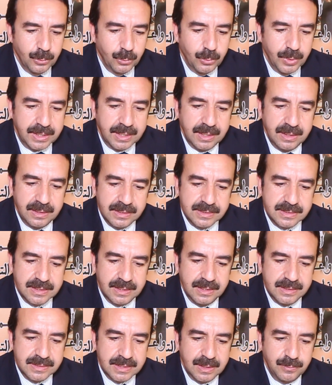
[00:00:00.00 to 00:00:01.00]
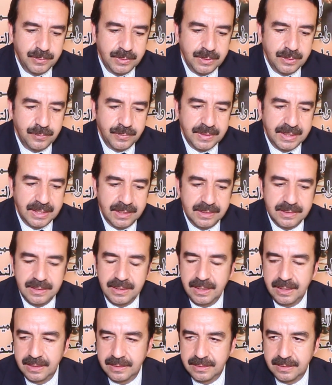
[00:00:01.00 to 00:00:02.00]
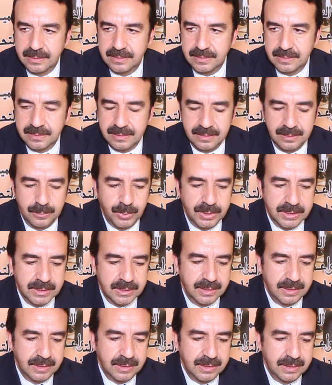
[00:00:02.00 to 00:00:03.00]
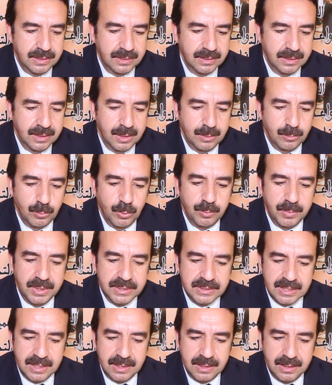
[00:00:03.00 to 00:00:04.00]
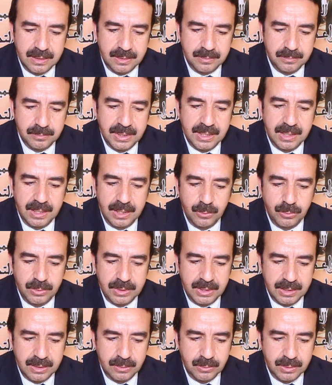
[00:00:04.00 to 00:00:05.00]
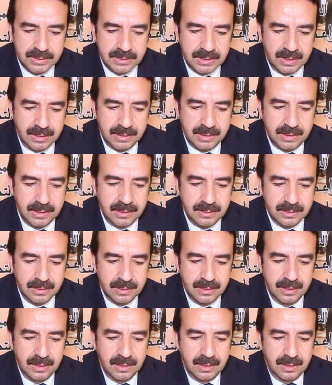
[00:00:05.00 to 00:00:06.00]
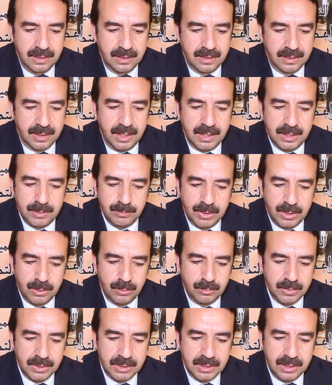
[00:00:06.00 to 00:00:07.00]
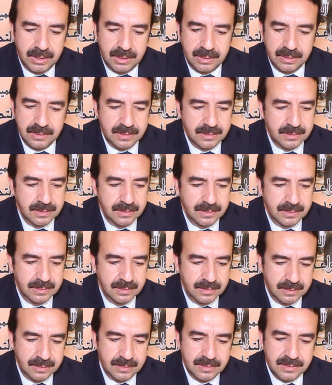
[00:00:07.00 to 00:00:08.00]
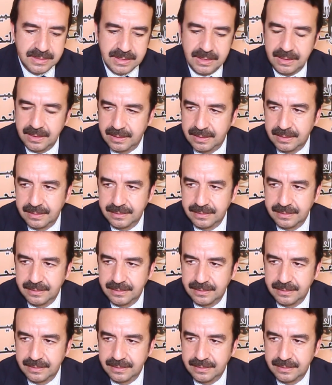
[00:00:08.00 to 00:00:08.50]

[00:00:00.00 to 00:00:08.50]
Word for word: وكانت أسفي في هذا الحدث الوطني ممثلة بهؤلاء الوطنيين رحمهم الله تعالى